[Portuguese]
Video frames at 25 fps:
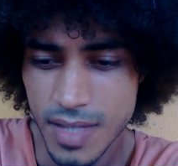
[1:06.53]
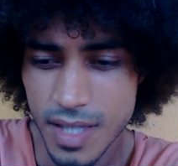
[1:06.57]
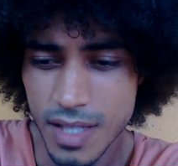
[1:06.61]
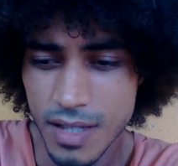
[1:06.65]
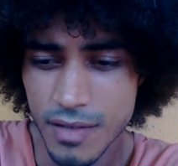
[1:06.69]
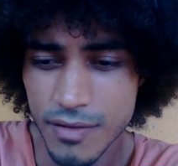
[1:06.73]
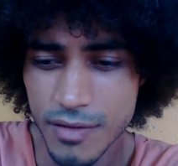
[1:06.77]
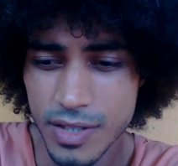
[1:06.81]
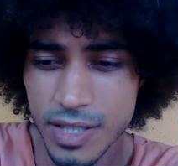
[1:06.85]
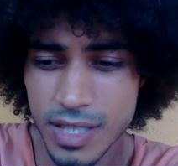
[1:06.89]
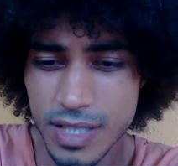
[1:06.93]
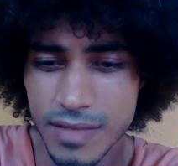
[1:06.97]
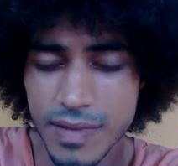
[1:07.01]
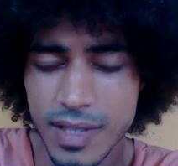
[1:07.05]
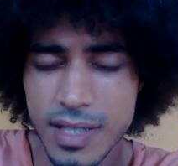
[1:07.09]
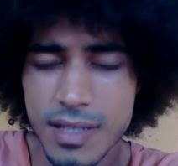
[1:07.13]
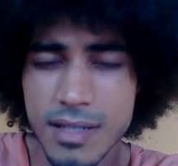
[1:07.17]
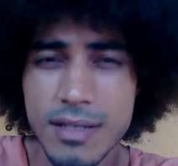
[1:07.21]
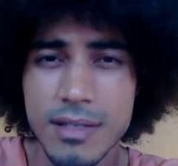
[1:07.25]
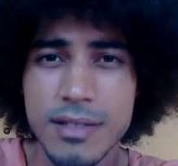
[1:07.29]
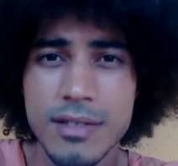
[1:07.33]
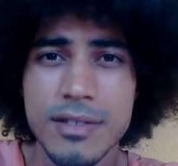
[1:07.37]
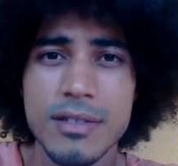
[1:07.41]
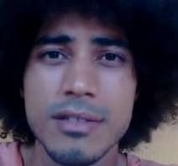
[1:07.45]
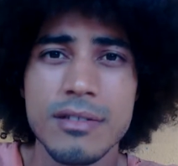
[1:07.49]
e você vai
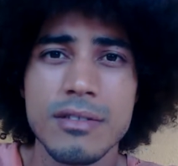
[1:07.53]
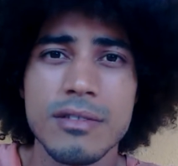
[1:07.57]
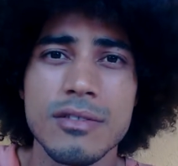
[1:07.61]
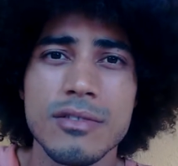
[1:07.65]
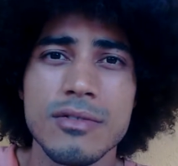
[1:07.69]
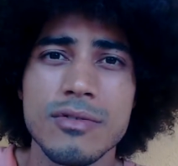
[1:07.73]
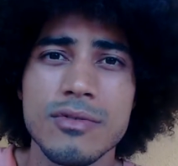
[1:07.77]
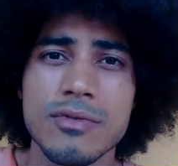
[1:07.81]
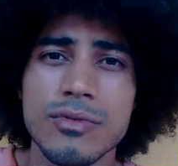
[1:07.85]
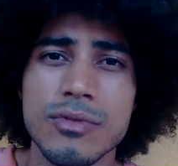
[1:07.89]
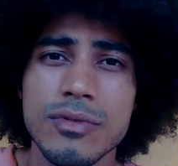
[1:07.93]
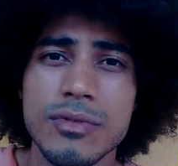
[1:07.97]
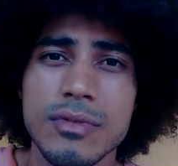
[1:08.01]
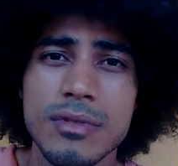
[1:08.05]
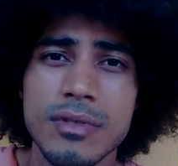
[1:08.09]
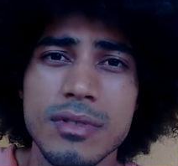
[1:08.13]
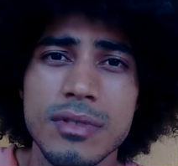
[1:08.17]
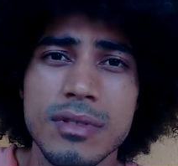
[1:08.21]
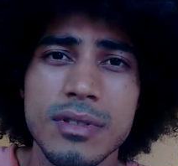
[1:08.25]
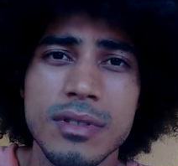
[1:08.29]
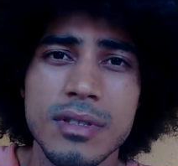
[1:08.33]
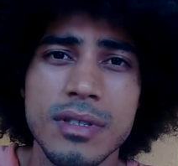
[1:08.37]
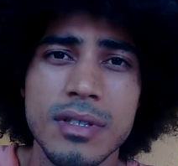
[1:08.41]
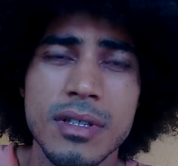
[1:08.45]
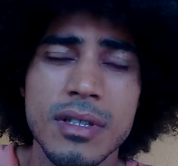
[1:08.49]
desistir de tudo.
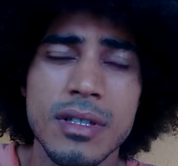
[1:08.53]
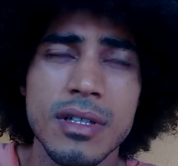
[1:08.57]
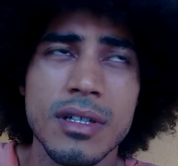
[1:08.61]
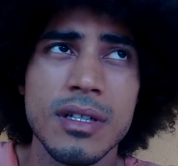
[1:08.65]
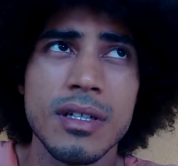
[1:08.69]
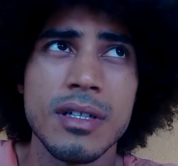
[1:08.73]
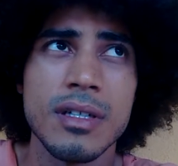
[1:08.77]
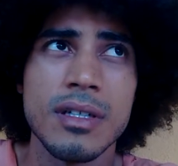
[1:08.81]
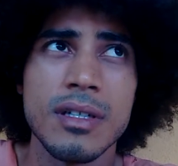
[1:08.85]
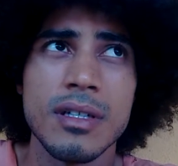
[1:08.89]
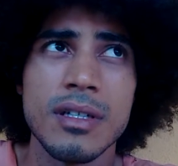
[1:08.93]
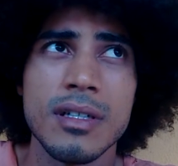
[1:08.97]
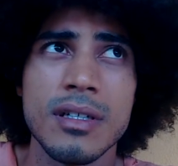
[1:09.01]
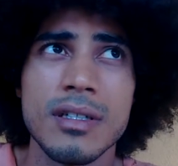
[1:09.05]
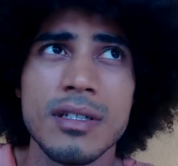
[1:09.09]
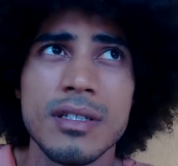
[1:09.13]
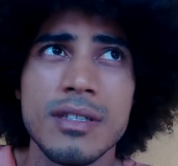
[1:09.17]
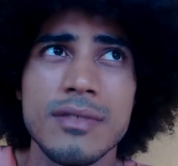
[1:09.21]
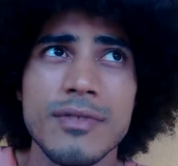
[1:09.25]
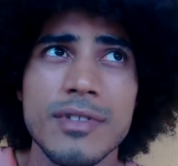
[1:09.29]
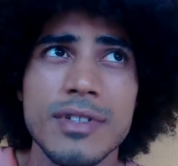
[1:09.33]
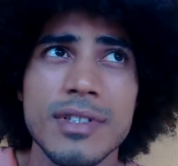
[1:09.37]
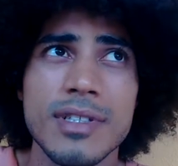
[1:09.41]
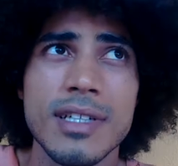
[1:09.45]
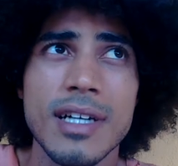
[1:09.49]
Se
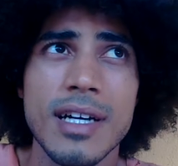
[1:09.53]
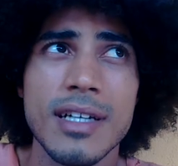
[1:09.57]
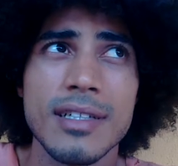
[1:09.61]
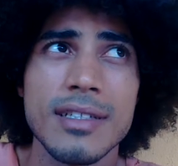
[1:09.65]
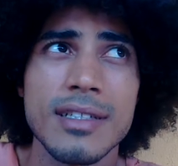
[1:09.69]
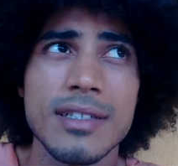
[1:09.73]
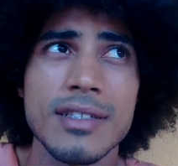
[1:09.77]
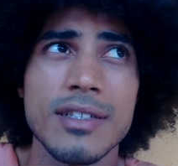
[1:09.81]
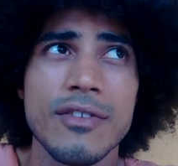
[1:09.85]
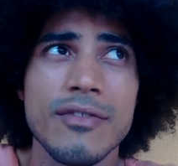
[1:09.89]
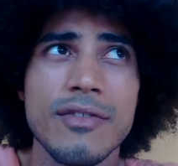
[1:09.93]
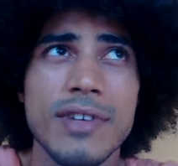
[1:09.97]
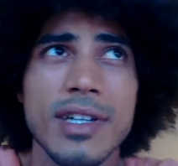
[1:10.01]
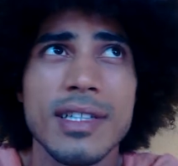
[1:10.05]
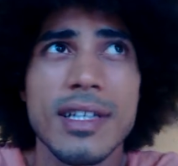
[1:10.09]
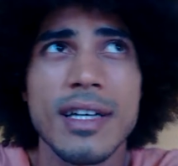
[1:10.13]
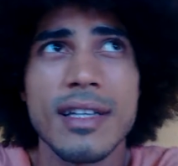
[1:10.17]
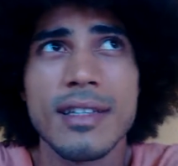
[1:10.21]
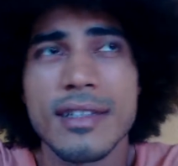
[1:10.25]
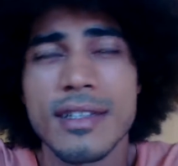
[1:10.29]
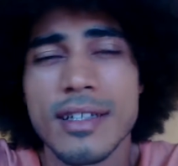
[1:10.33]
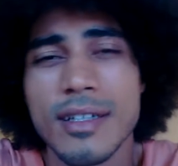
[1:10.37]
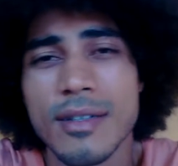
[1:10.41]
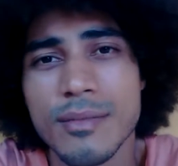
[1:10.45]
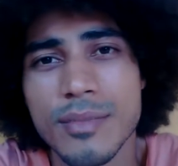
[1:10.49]
você acha que não vai dar
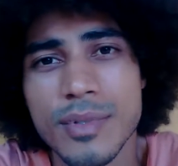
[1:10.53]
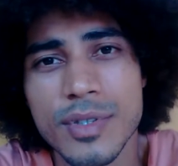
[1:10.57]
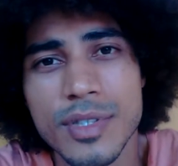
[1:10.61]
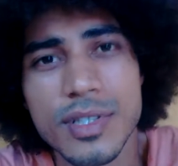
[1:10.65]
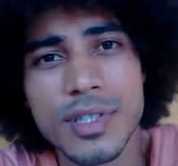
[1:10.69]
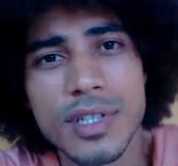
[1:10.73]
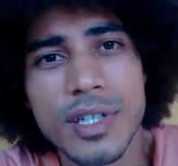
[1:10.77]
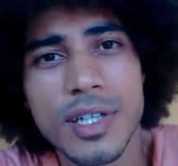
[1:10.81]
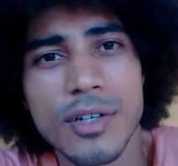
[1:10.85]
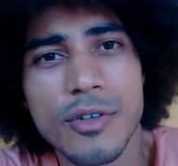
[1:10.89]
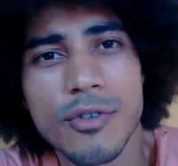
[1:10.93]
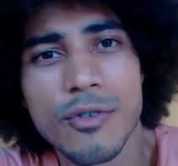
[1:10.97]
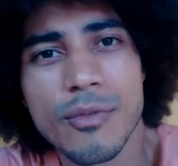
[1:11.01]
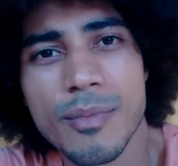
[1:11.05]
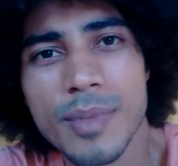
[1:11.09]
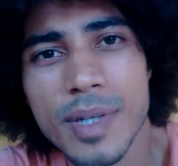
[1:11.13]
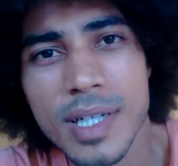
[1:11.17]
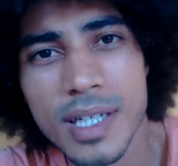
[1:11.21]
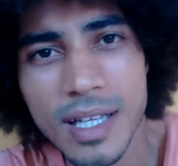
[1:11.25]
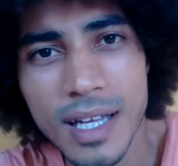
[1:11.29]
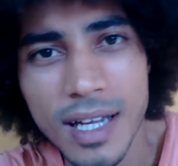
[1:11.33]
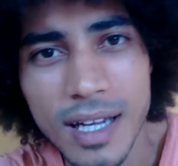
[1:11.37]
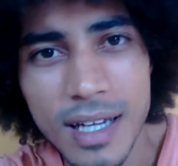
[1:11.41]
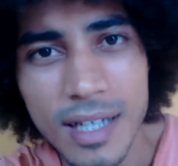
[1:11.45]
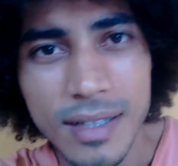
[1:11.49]
tempo de
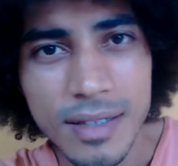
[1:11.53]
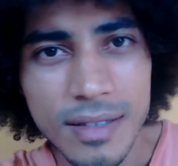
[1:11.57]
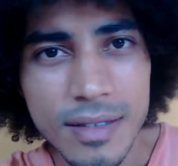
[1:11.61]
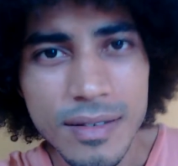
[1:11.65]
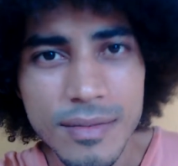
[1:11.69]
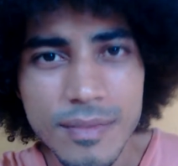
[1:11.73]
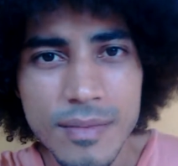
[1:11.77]
recuperar